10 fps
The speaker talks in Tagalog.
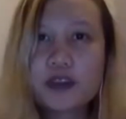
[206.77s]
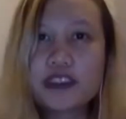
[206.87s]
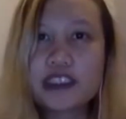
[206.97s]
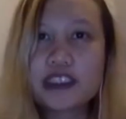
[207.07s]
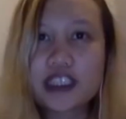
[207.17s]
po
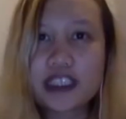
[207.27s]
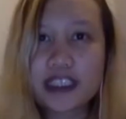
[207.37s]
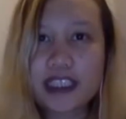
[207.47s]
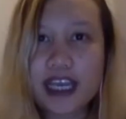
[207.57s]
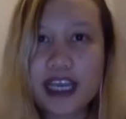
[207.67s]
si
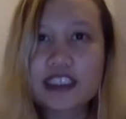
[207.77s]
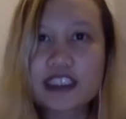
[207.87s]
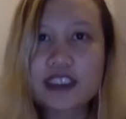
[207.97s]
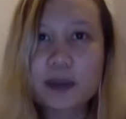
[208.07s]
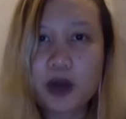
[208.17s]
Janina,
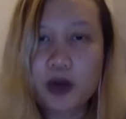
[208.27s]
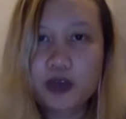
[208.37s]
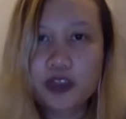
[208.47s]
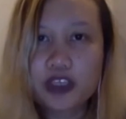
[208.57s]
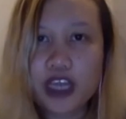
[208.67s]
isa sa mga
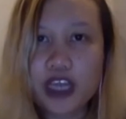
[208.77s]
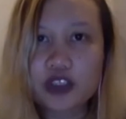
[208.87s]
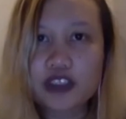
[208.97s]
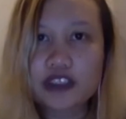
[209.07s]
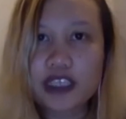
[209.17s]

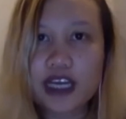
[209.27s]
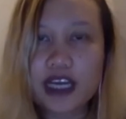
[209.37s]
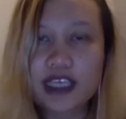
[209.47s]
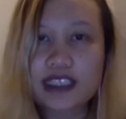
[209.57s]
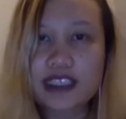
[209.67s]
co-directors ng
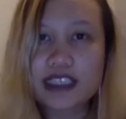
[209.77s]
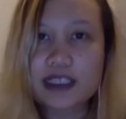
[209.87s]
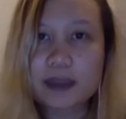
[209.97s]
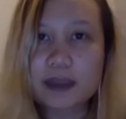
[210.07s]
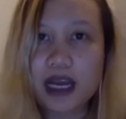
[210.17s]
Ang
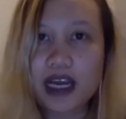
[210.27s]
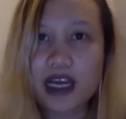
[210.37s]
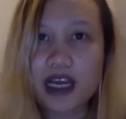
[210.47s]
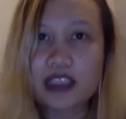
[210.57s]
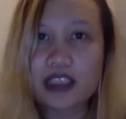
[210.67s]
Gasgas na
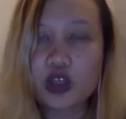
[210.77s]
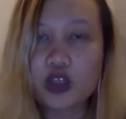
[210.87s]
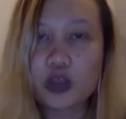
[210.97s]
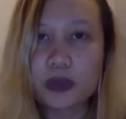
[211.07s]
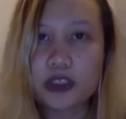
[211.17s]
Plaka ni
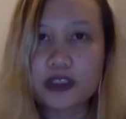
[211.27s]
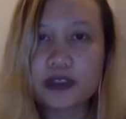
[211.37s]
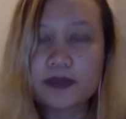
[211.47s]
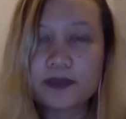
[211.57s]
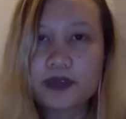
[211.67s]
Lolo Bert.
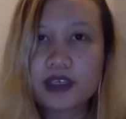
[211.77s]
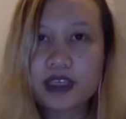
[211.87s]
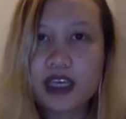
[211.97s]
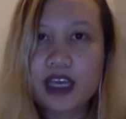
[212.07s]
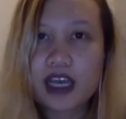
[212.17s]

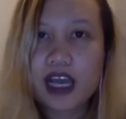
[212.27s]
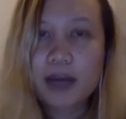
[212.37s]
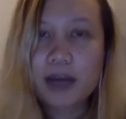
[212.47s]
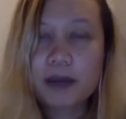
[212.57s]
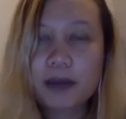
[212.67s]

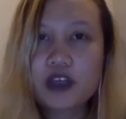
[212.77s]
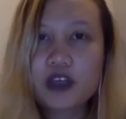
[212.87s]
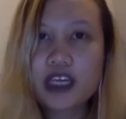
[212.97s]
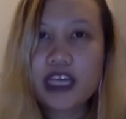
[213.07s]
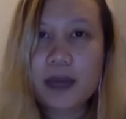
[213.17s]
Ang
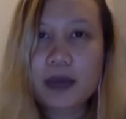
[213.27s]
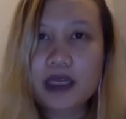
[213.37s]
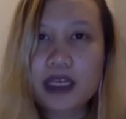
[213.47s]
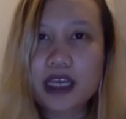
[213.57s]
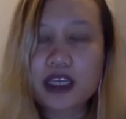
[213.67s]
pelikula
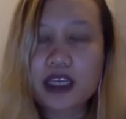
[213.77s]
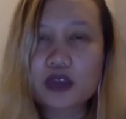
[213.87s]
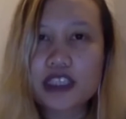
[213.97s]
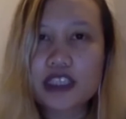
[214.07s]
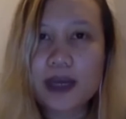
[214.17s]
namin ay
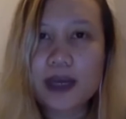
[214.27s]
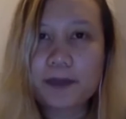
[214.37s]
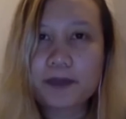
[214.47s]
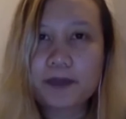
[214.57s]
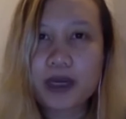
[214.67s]
tungkol
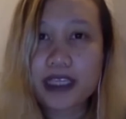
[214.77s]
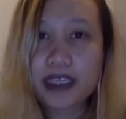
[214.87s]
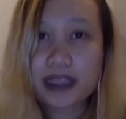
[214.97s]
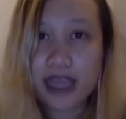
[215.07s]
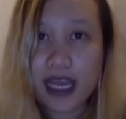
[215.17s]
sa
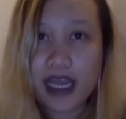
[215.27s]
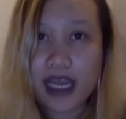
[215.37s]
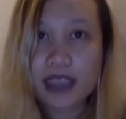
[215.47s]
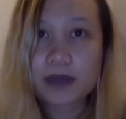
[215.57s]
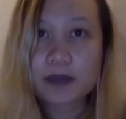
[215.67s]
pagtanda
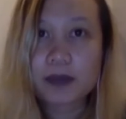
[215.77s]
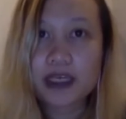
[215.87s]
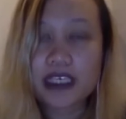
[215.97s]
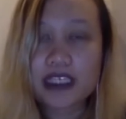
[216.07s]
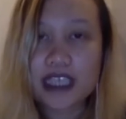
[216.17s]
at
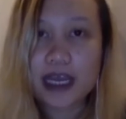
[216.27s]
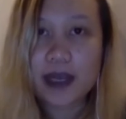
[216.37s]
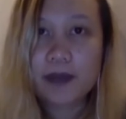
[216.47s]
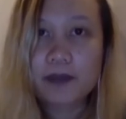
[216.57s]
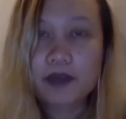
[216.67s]

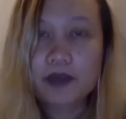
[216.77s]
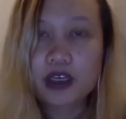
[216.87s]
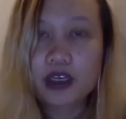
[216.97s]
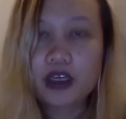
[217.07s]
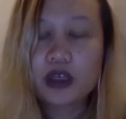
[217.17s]
pag-iisa.
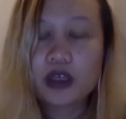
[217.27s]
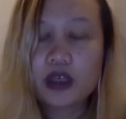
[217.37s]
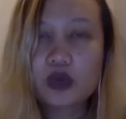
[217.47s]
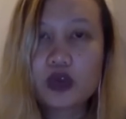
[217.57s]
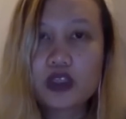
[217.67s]

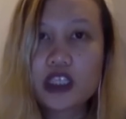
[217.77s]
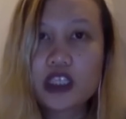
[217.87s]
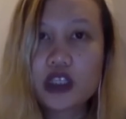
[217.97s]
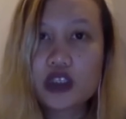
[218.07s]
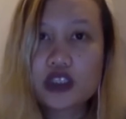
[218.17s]
Tungkol
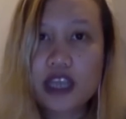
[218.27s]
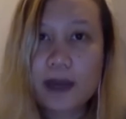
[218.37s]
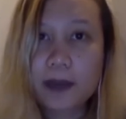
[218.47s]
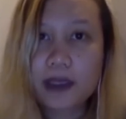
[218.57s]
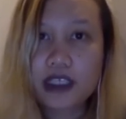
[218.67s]
din ito
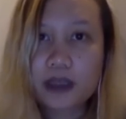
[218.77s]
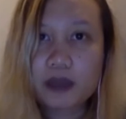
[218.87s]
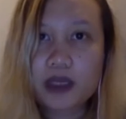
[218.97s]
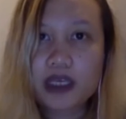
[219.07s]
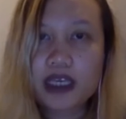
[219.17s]
sa
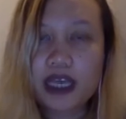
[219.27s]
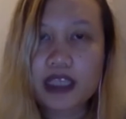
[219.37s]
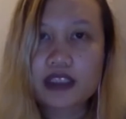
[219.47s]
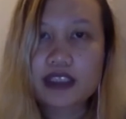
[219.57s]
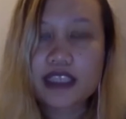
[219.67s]
pag-ibig
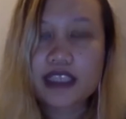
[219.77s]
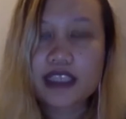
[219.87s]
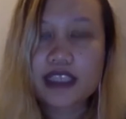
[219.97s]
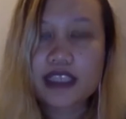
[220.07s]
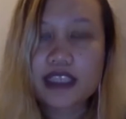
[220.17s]
at
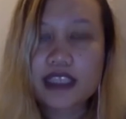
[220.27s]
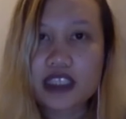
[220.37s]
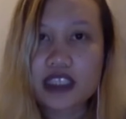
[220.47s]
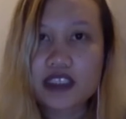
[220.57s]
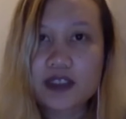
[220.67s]
second
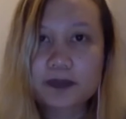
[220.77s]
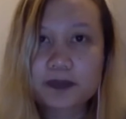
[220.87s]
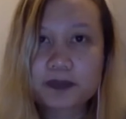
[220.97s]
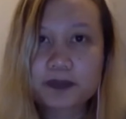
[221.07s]
chances.